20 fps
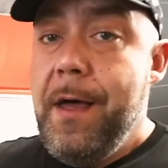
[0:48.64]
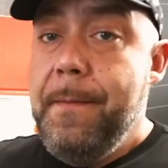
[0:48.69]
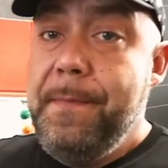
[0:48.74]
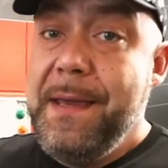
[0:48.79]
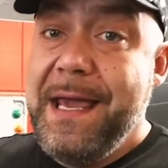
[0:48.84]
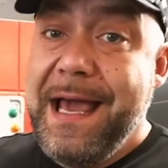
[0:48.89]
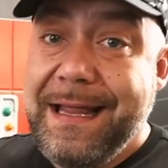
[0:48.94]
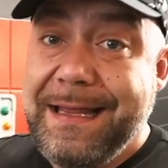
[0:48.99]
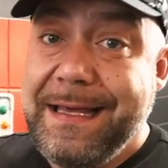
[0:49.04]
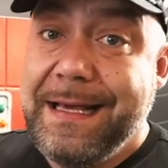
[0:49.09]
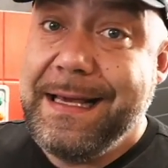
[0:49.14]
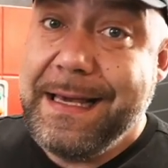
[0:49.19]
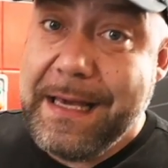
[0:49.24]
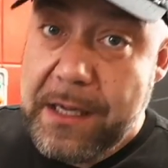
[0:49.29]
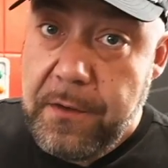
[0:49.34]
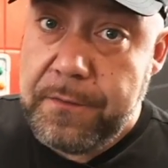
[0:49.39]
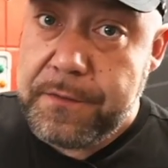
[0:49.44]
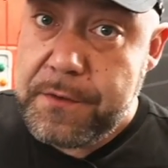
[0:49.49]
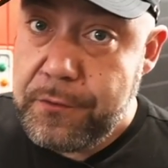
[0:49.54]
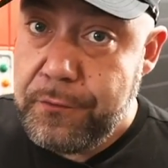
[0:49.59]
pijanych
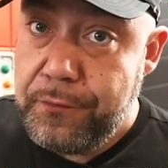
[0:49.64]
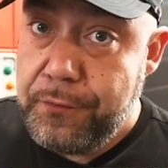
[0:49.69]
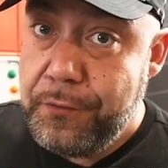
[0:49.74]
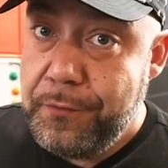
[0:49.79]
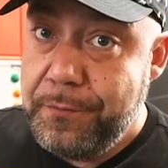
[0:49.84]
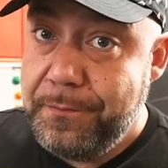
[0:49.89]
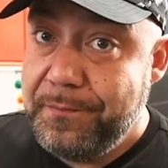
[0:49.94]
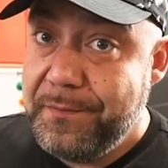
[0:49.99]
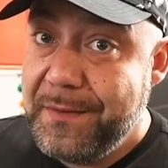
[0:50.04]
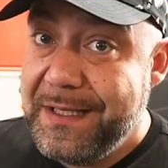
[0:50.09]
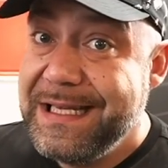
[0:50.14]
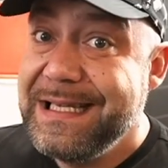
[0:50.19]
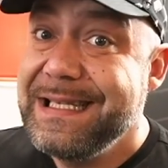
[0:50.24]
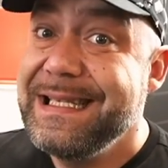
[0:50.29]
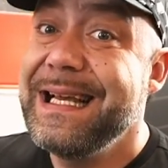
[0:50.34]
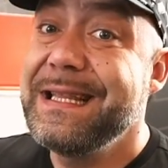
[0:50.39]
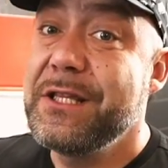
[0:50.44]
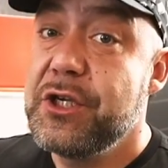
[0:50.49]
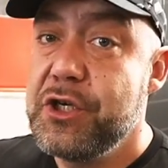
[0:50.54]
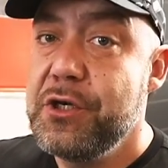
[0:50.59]
kierowców
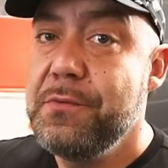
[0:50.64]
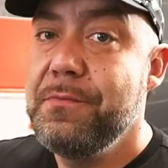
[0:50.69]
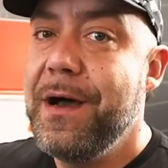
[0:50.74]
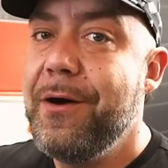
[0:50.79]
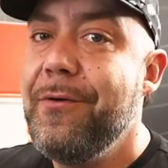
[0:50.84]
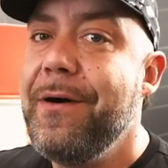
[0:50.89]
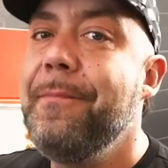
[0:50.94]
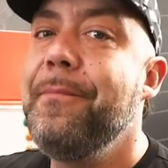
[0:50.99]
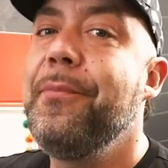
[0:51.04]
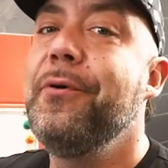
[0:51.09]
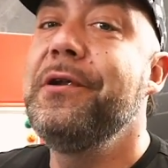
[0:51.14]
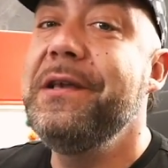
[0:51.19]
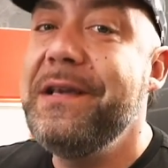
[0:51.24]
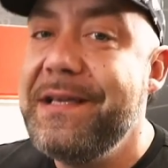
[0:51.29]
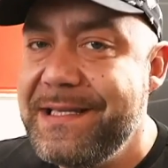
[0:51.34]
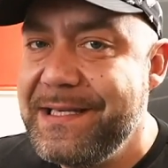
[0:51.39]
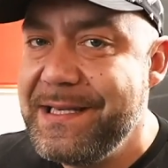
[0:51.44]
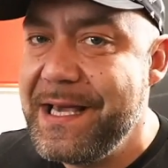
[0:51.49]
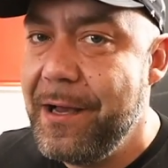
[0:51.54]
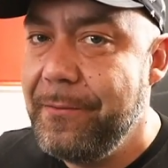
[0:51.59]
zatrzymała
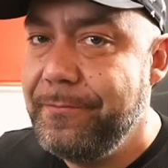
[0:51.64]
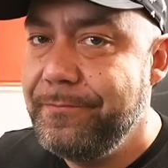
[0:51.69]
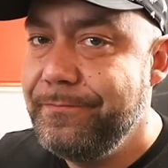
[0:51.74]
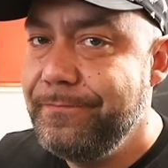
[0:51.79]
policja.